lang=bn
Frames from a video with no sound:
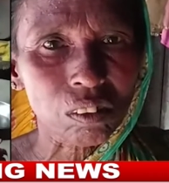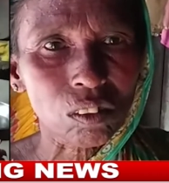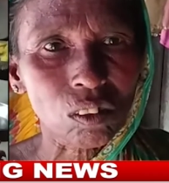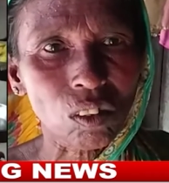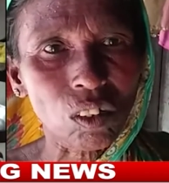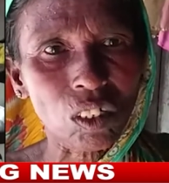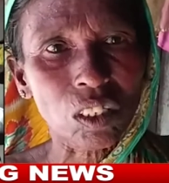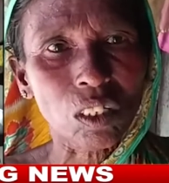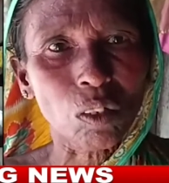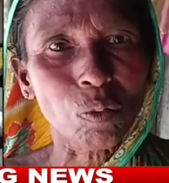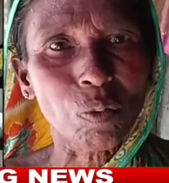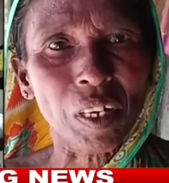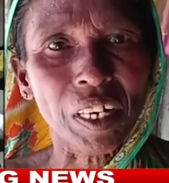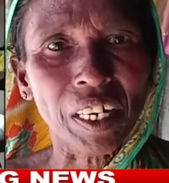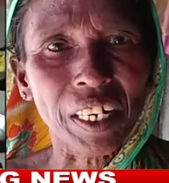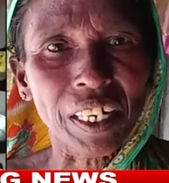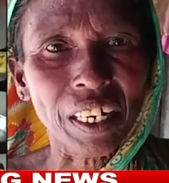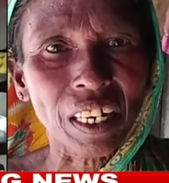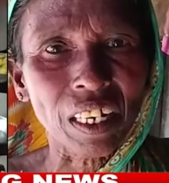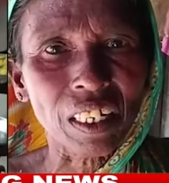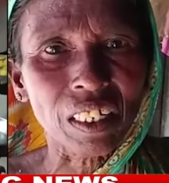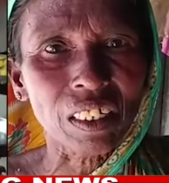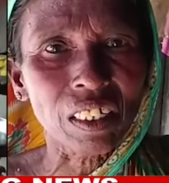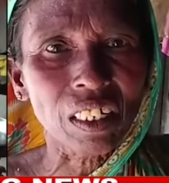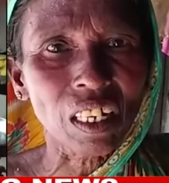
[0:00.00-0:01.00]
চলতে পারে
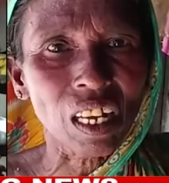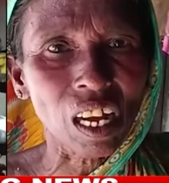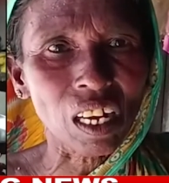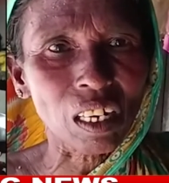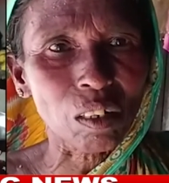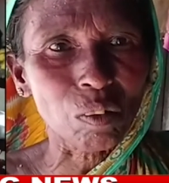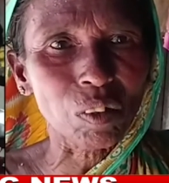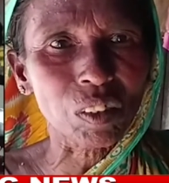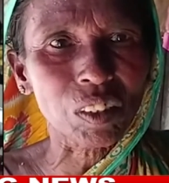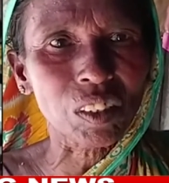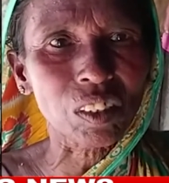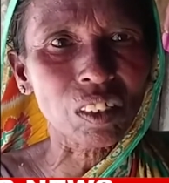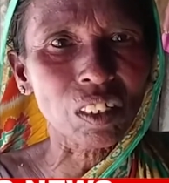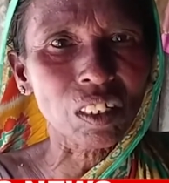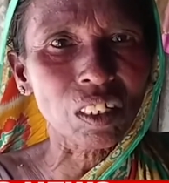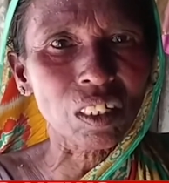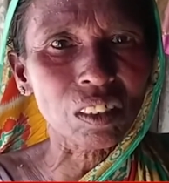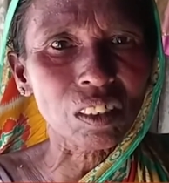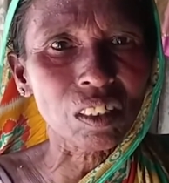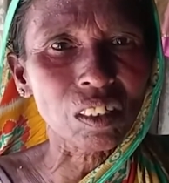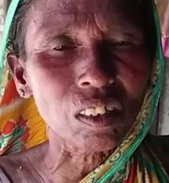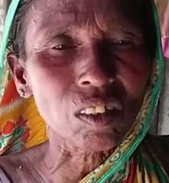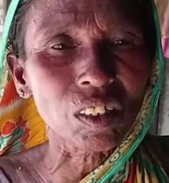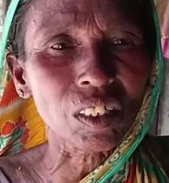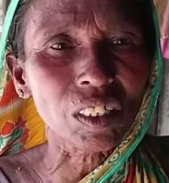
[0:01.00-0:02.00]
না আগ বছরে
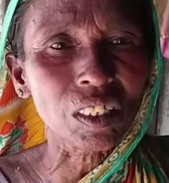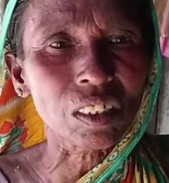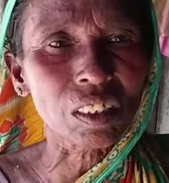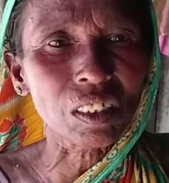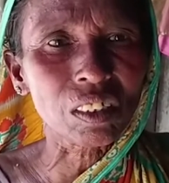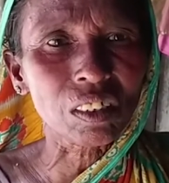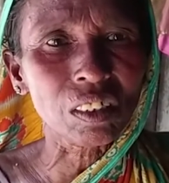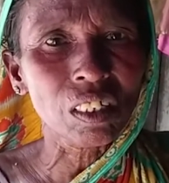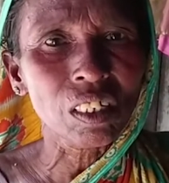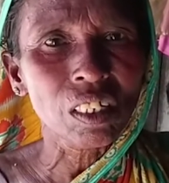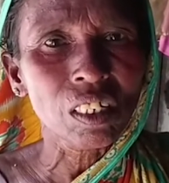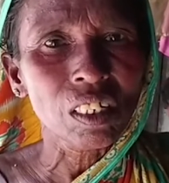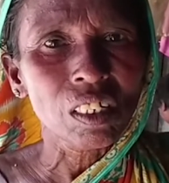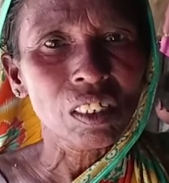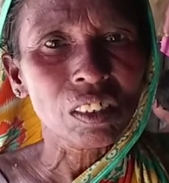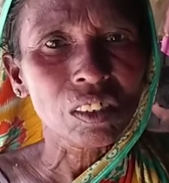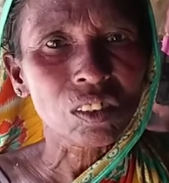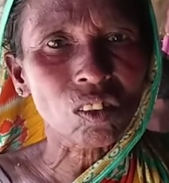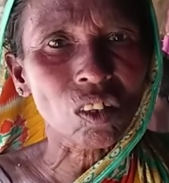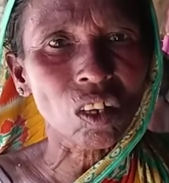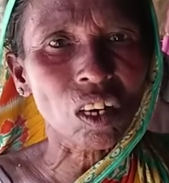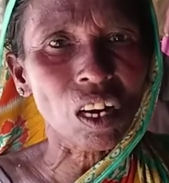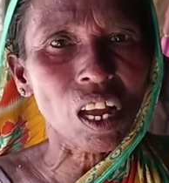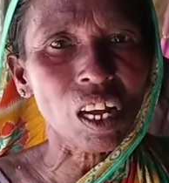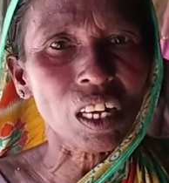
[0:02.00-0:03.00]

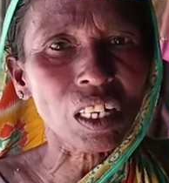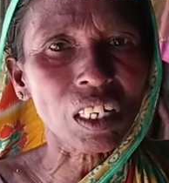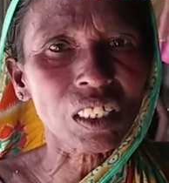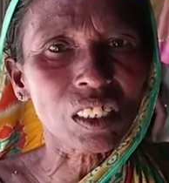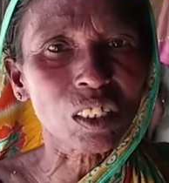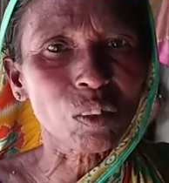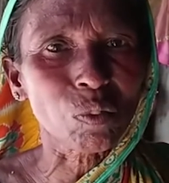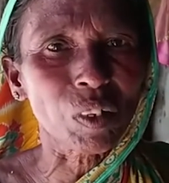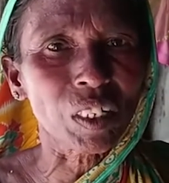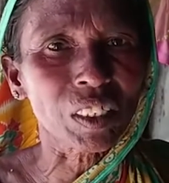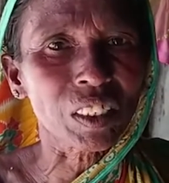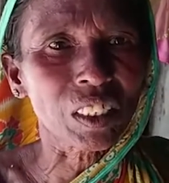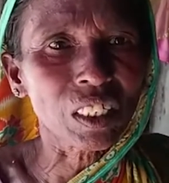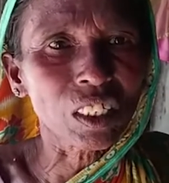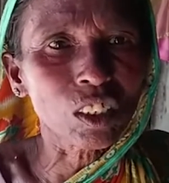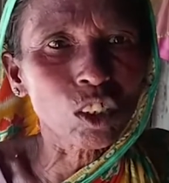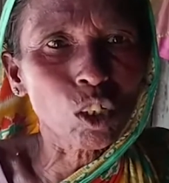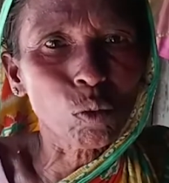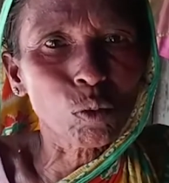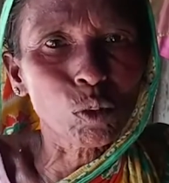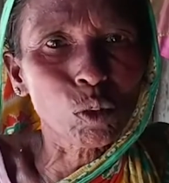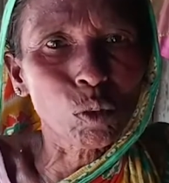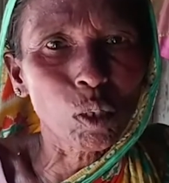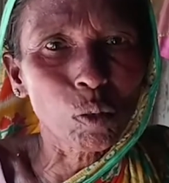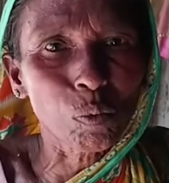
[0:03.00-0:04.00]
চলা খেতে পারছে না
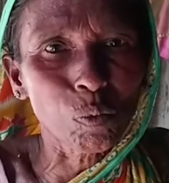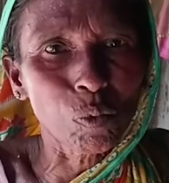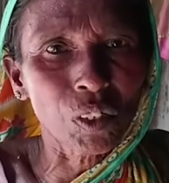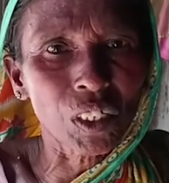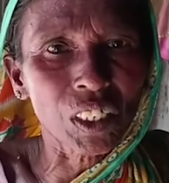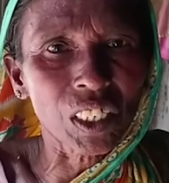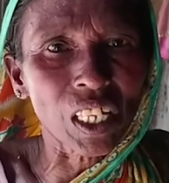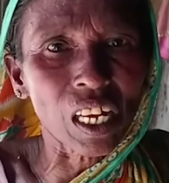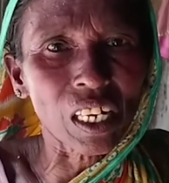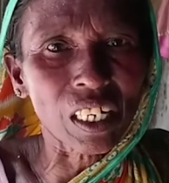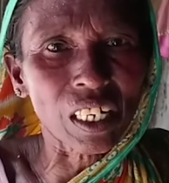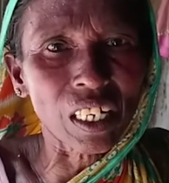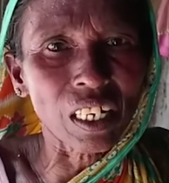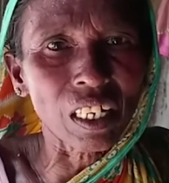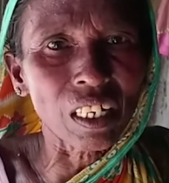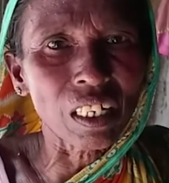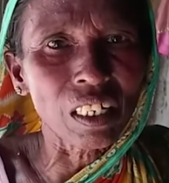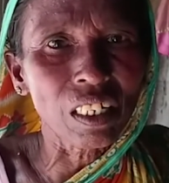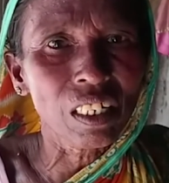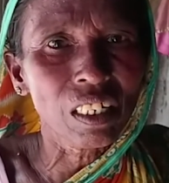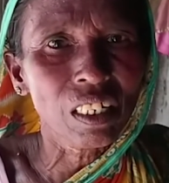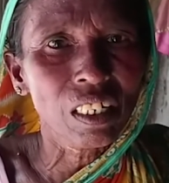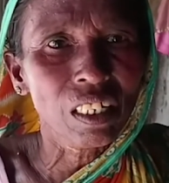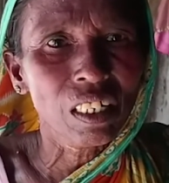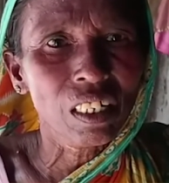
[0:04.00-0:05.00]
সবসময় পড়ে থাকে
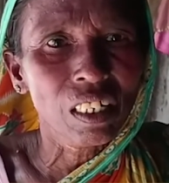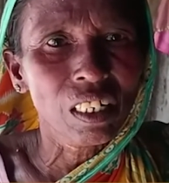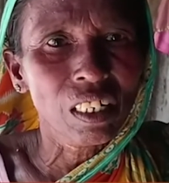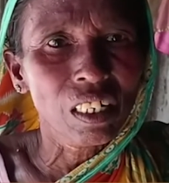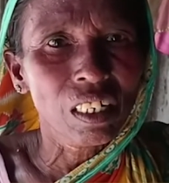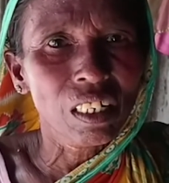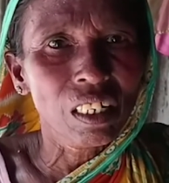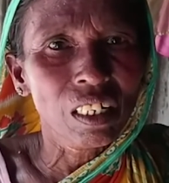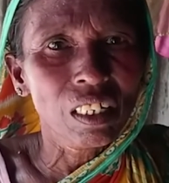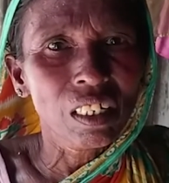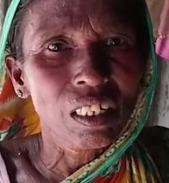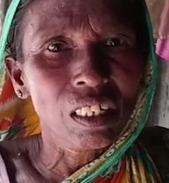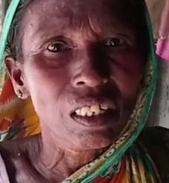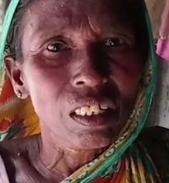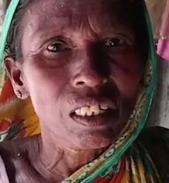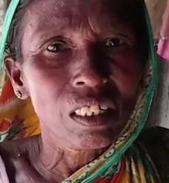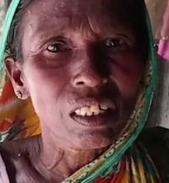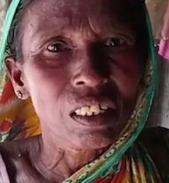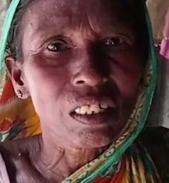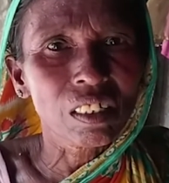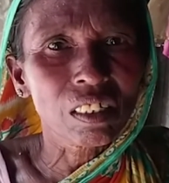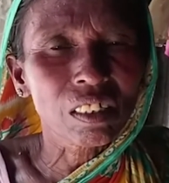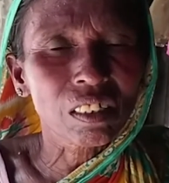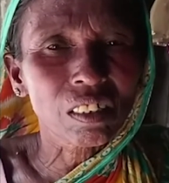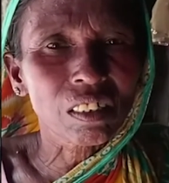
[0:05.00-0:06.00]
কি হয়েছে কি
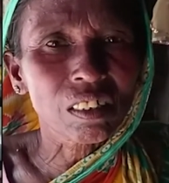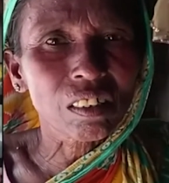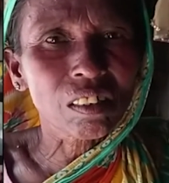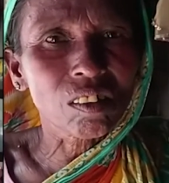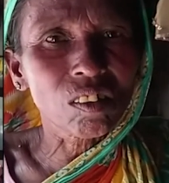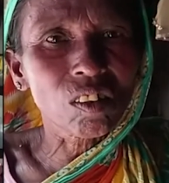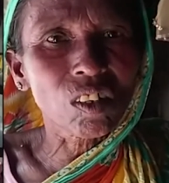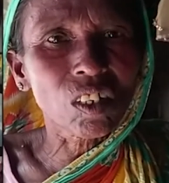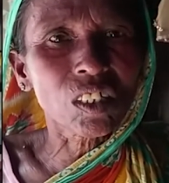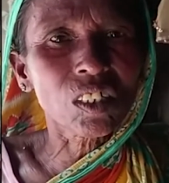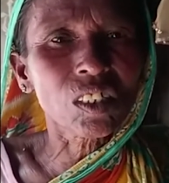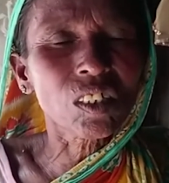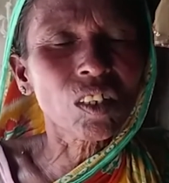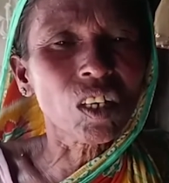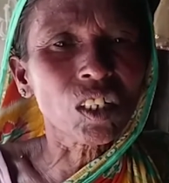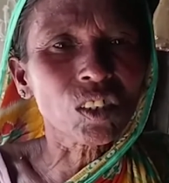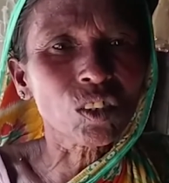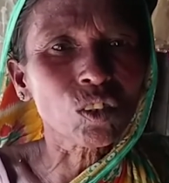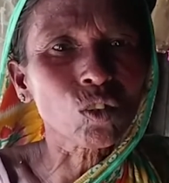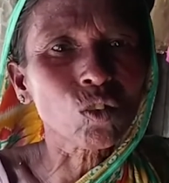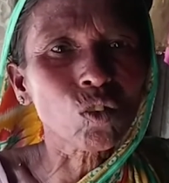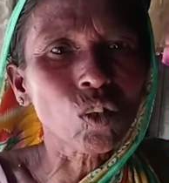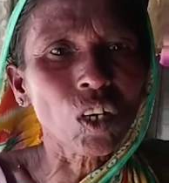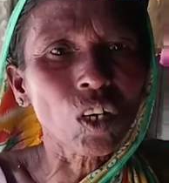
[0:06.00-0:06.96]
কি ওই অসুখ